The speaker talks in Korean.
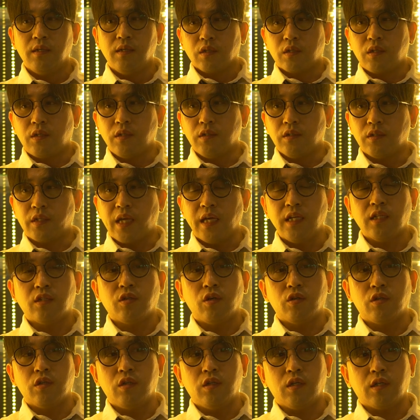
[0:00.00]
그
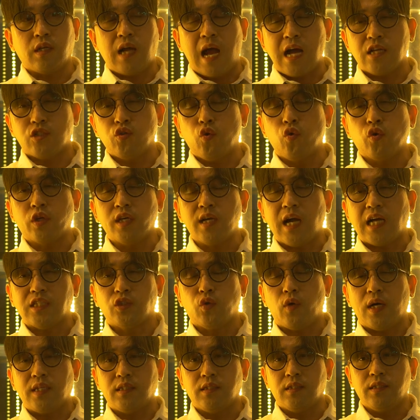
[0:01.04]
캐릭터를 가져오긴
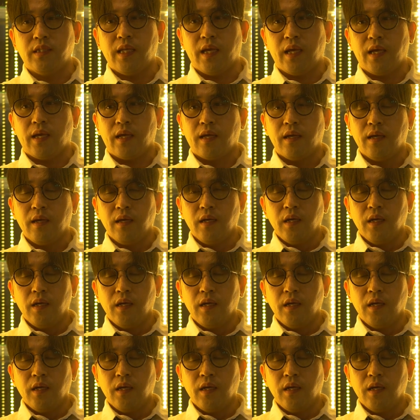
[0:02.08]
가져왔는데